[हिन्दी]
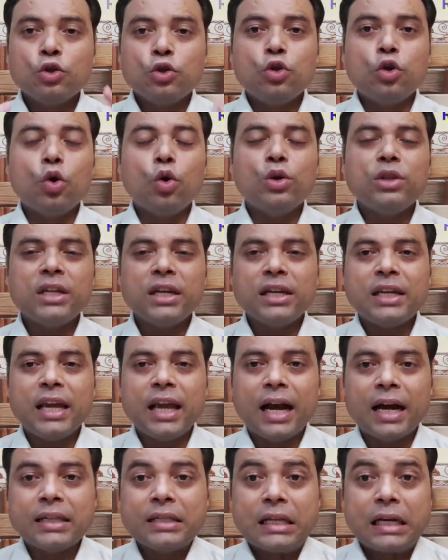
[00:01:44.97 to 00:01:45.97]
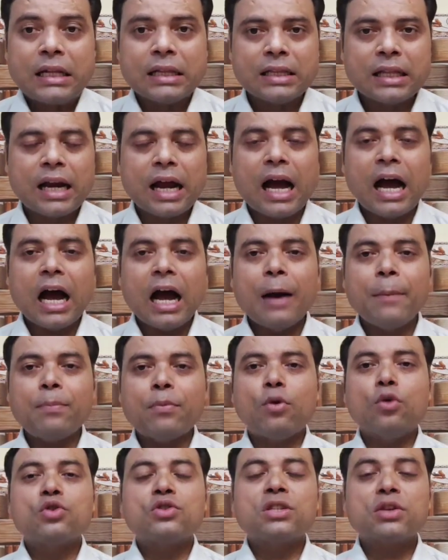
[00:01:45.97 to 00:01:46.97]
दो दिन के अंदर अंदर
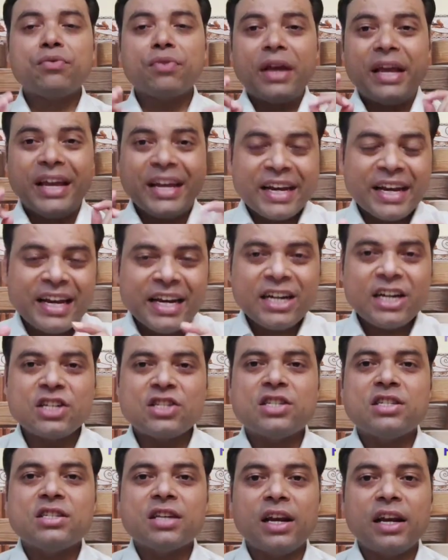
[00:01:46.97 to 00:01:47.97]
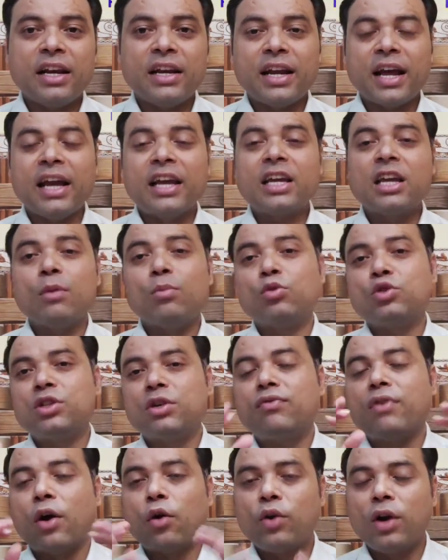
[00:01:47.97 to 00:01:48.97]
आपको सिर्फ एक ही डिसीजन लेना है कि मुझे
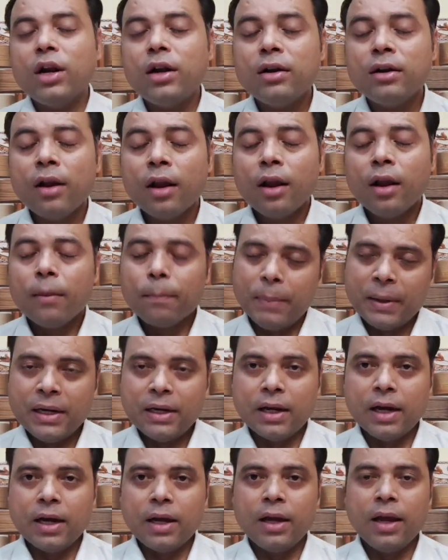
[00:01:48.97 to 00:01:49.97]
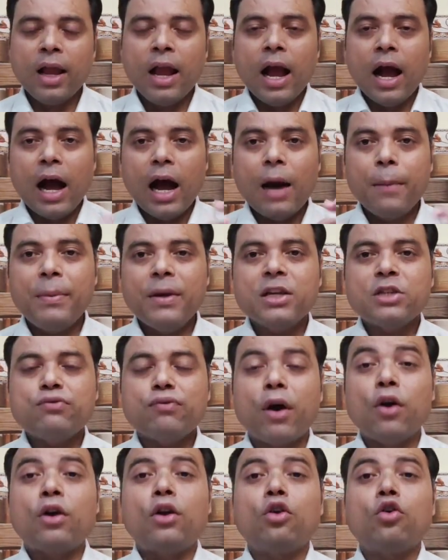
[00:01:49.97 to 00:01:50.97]
फाउंडर बनना है अब इस
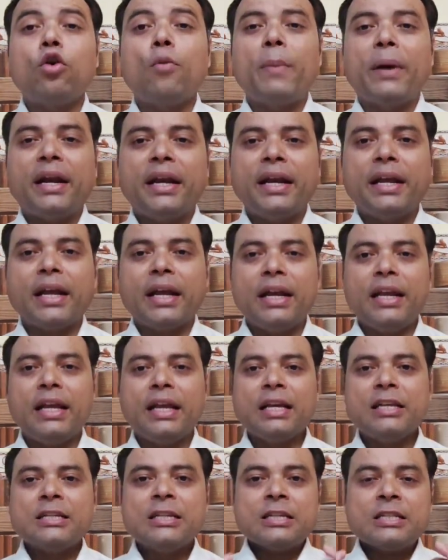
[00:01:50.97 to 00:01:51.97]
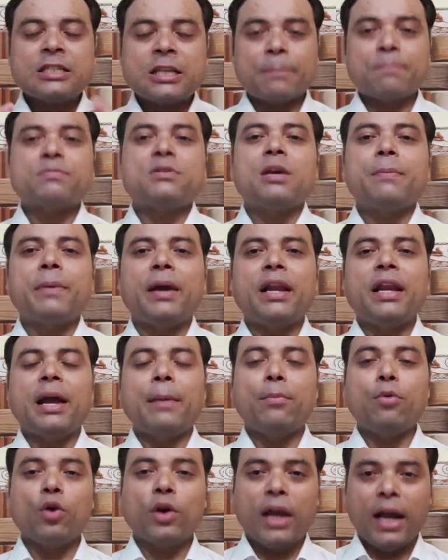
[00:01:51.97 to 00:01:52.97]
फाउंडर को बनने के लिए सबसे पहले
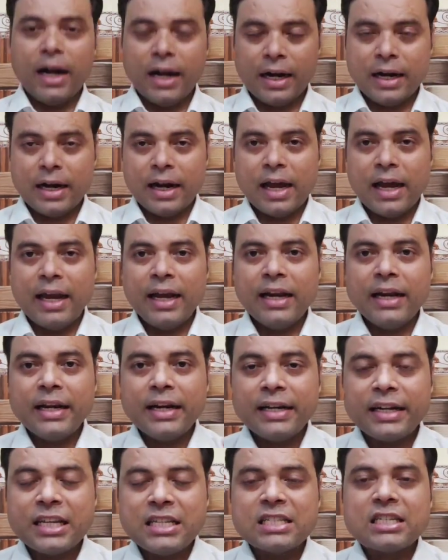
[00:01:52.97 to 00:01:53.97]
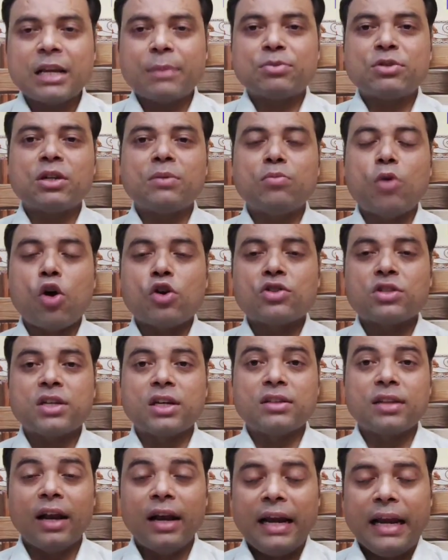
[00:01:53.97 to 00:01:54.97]
आपको क्या करना है कि डिस्क्रिप्शन बॉक्स के
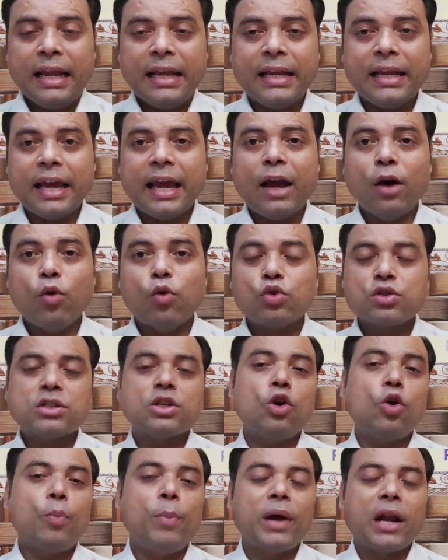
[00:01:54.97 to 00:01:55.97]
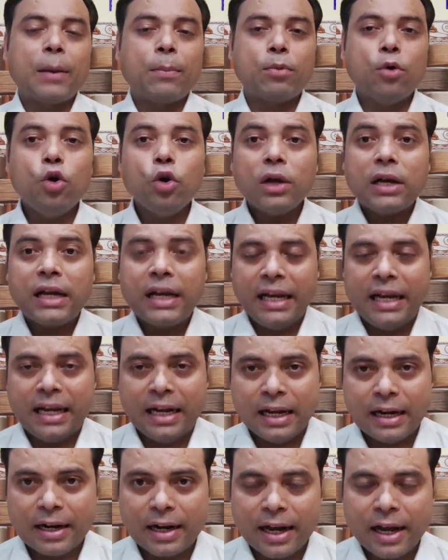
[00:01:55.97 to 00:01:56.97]
अंदर लिंक है उसके ऊपर आपको
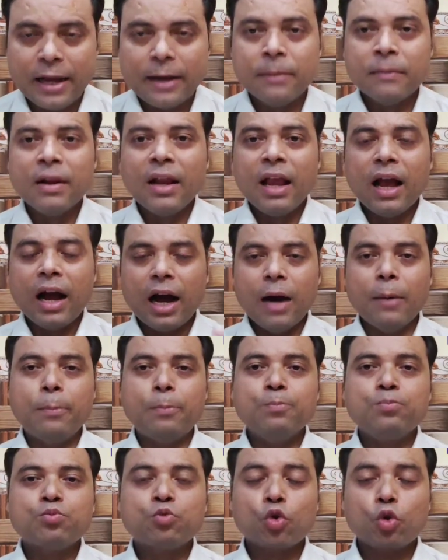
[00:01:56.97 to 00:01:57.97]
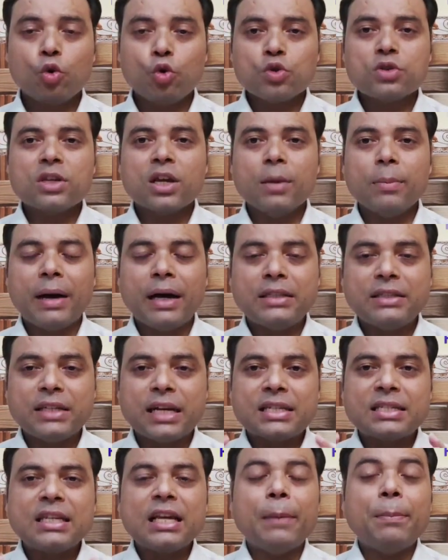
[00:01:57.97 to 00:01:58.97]
क्लिक करना है अब उसके बाद
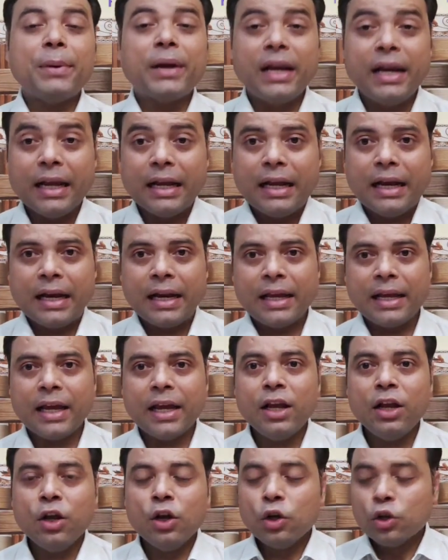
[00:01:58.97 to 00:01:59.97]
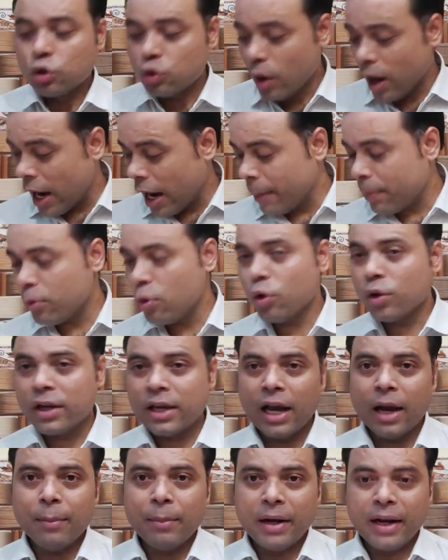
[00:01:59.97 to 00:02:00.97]
जैसे आप क्लिक करेंगे तो आपको
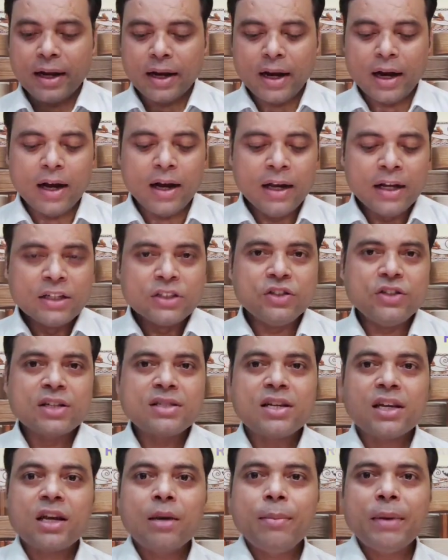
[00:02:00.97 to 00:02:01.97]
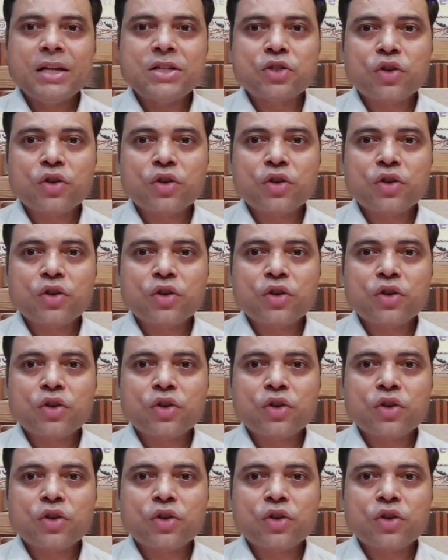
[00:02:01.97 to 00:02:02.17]
क्या मिलेगा जैसा कि मैं